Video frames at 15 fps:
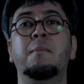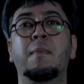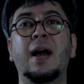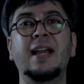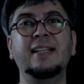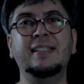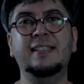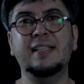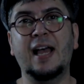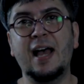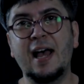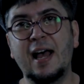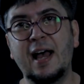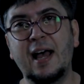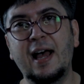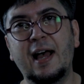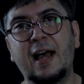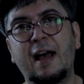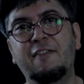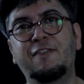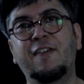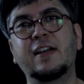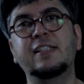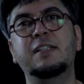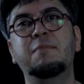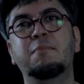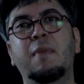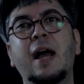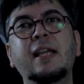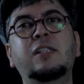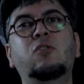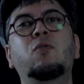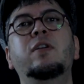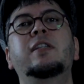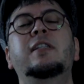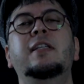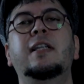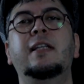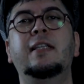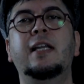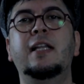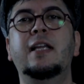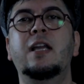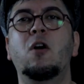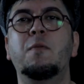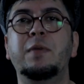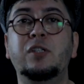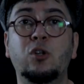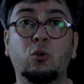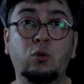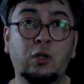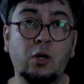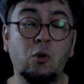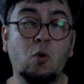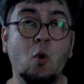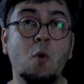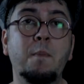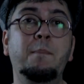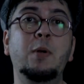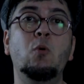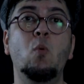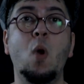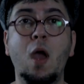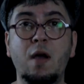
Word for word: mas a, a fase mais conhecida dele realmente é o trio com o Bill